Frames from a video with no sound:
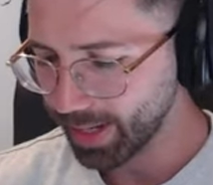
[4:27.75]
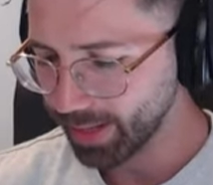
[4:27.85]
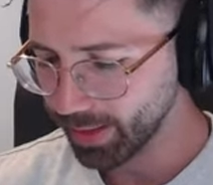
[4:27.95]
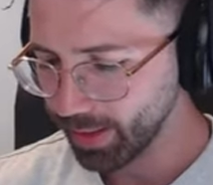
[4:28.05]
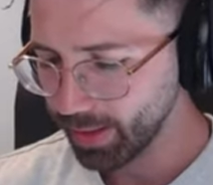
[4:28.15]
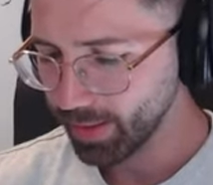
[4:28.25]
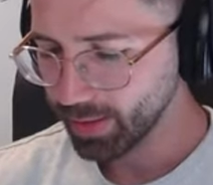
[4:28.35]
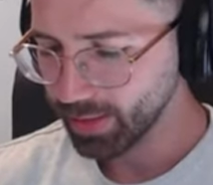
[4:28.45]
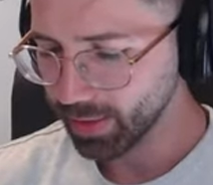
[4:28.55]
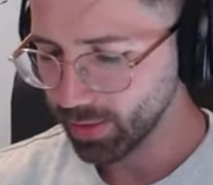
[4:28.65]
tarde.
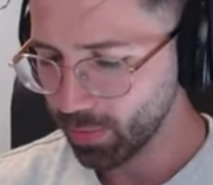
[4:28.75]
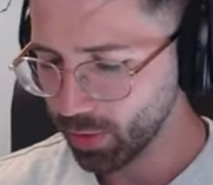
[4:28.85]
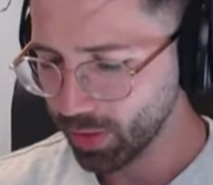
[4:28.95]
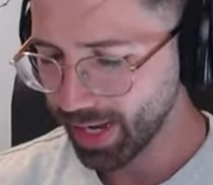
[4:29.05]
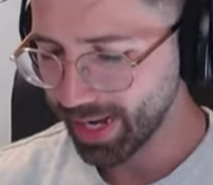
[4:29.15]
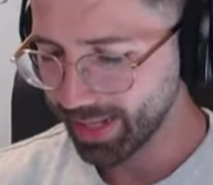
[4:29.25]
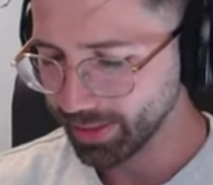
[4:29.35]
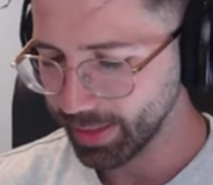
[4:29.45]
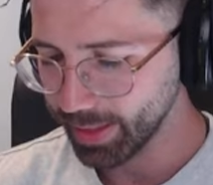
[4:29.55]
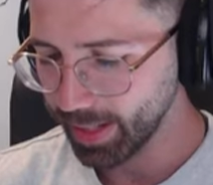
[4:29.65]
Ya te lo puedo
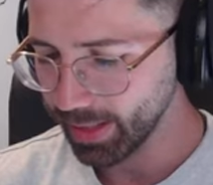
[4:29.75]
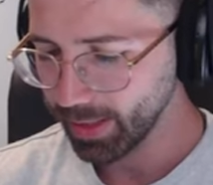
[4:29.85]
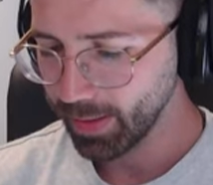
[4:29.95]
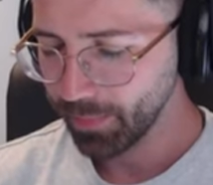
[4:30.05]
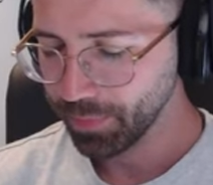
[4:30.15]
garantizar.